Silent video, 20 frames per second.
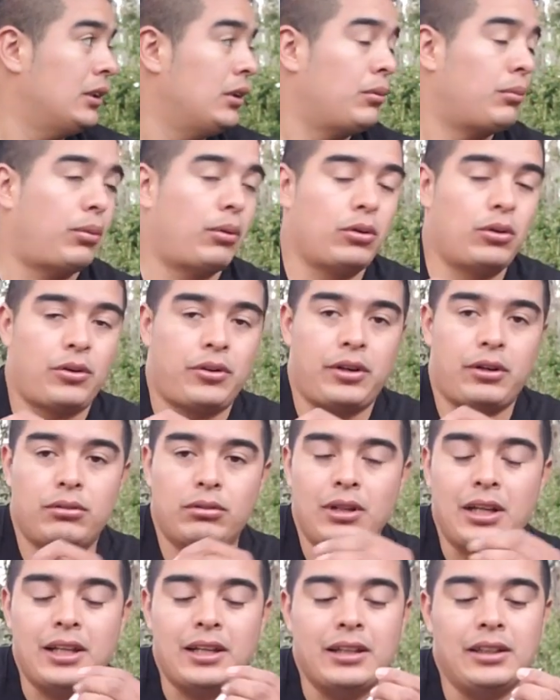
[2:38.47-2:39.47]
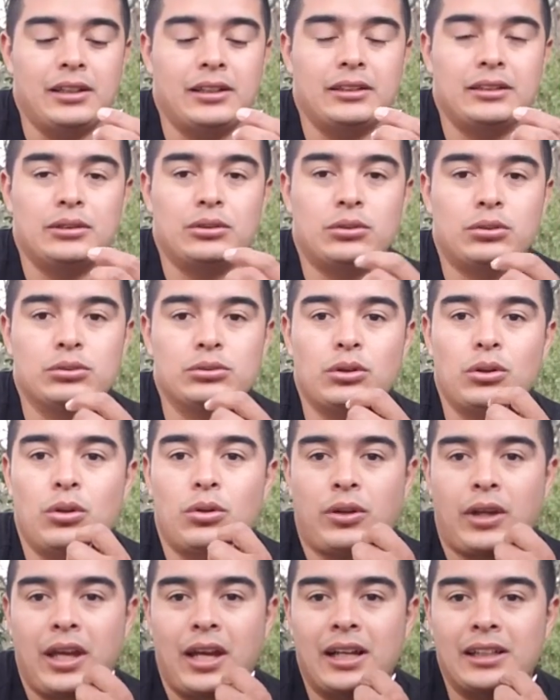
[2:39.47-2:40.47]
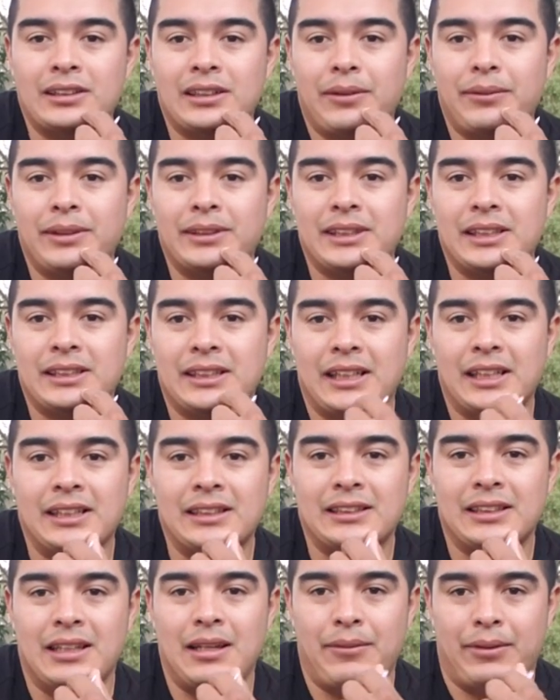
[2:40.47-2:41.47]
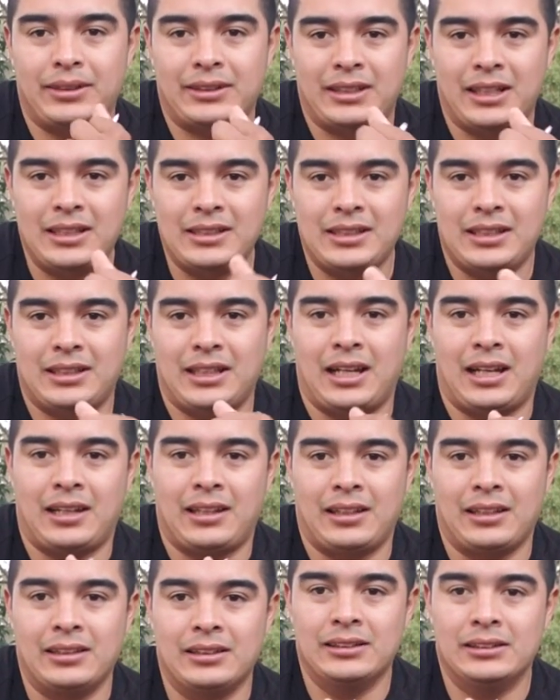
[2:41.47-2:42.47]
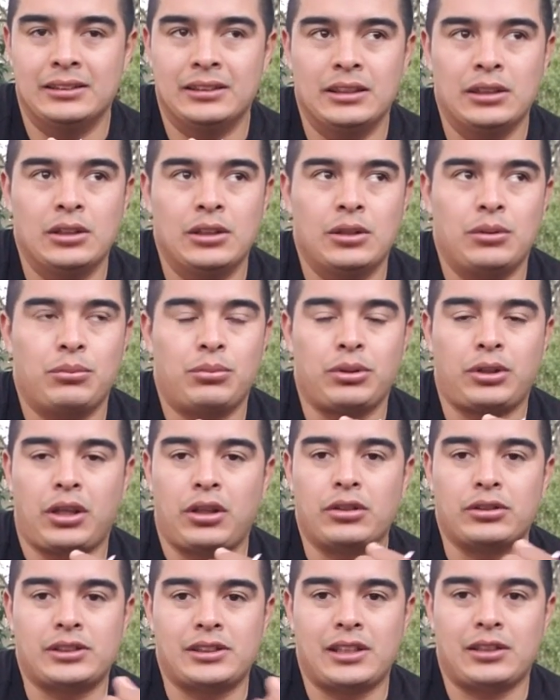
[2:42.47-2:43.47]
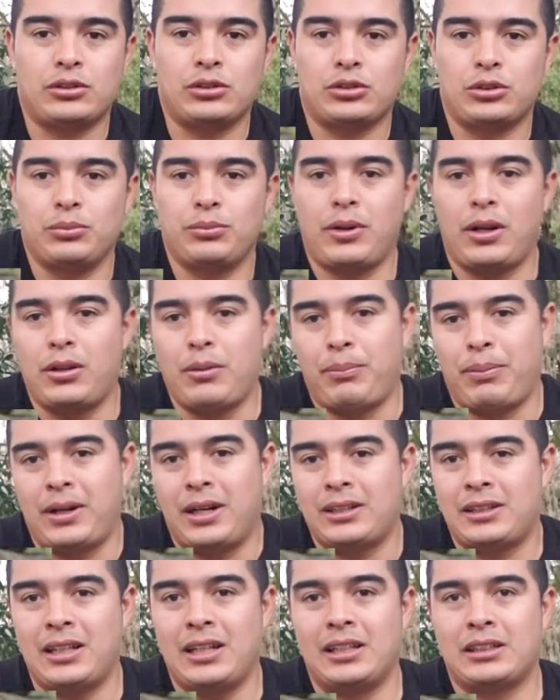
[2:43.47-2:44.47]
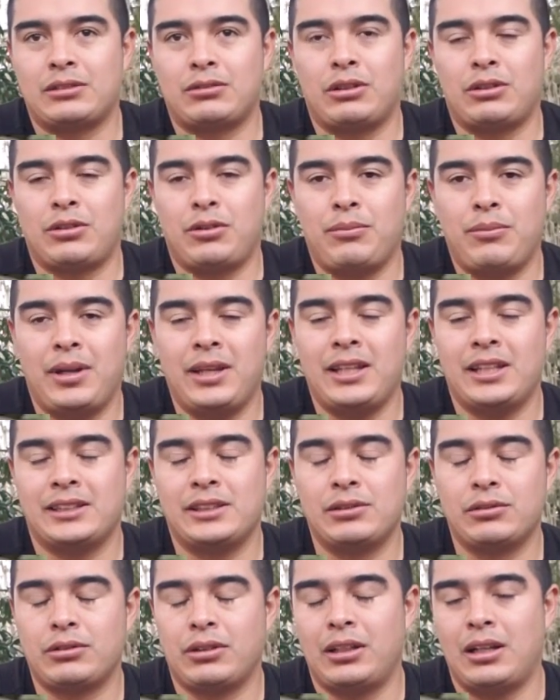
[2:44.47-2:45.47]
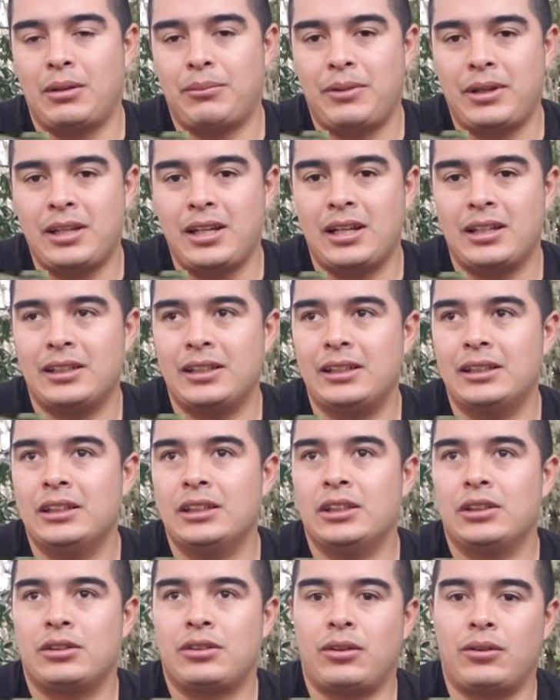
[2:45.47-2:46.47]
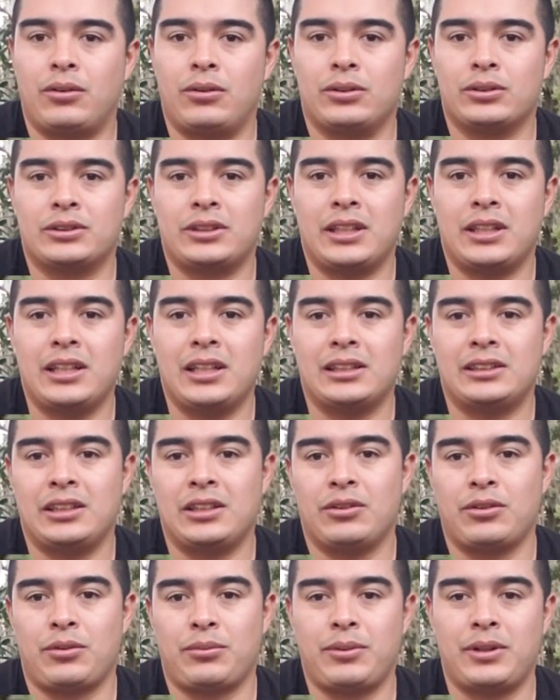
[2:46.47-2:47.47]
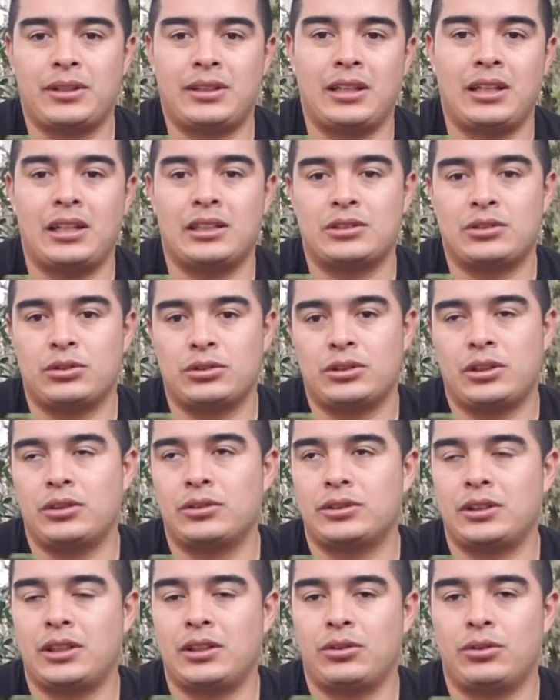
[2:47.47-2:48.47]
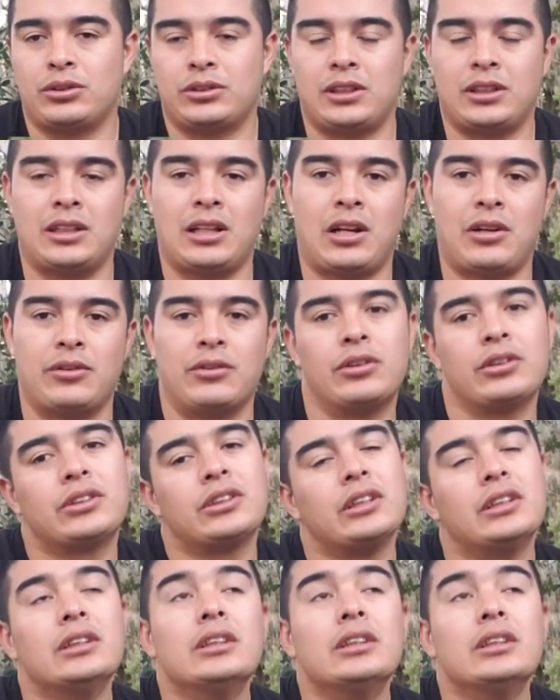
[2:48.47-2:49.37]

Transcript: Por lo regular, uno lo que hace a veces es levantarse tarde, porque no estás acostumbrado a pararte a las 4 y media, 5 de la mañana todos los días y dormirte a las 12, 11, 12 de la noche.